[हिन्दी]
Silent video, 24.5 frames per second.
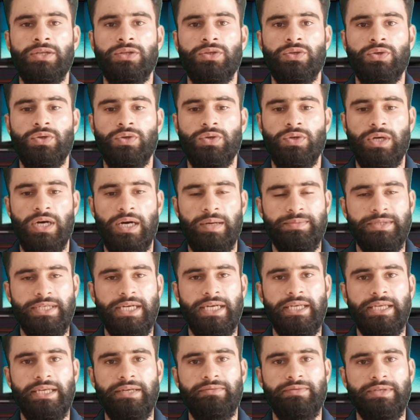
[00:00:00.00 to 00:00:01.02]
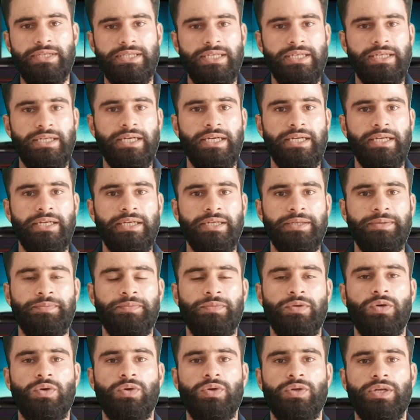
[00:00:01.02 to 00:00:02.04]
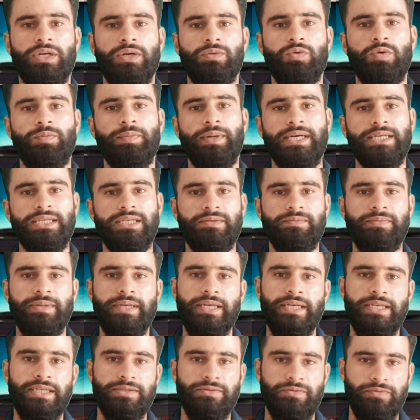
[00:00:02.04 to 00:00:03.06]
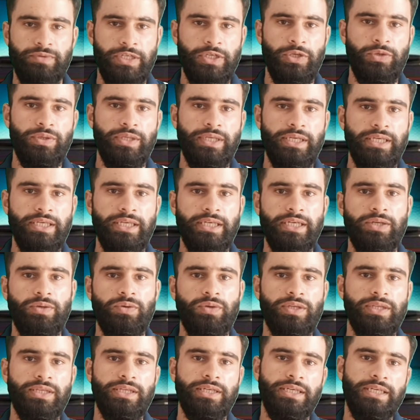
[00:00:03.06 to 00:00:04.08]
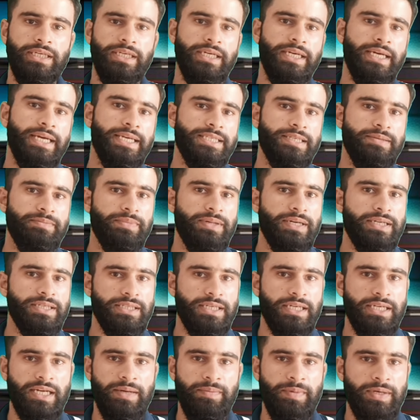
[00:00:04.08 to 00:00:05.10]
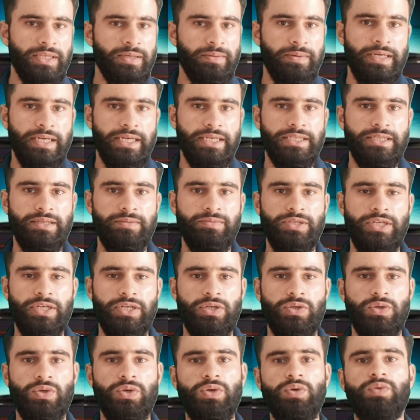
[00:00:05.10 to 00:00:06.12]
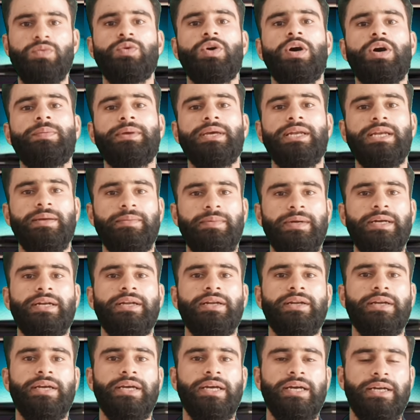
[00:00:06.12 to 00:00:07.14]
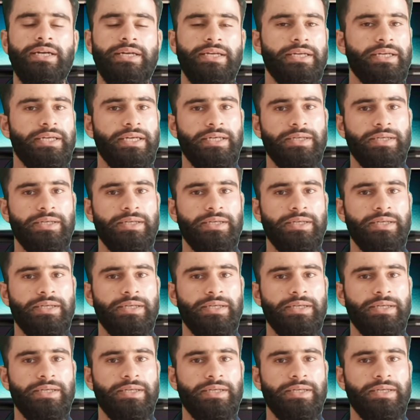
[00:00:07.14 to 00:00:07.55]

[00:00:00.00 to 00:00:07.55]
तो आप जाइए विजिट करिए और वो पासिंग पैकेज वीडियो देखिए और देखिए कैसे पास करना मैथमेटिक्स सब्जेक्ट को वो आपके लिए बेटर रहेगा ठीक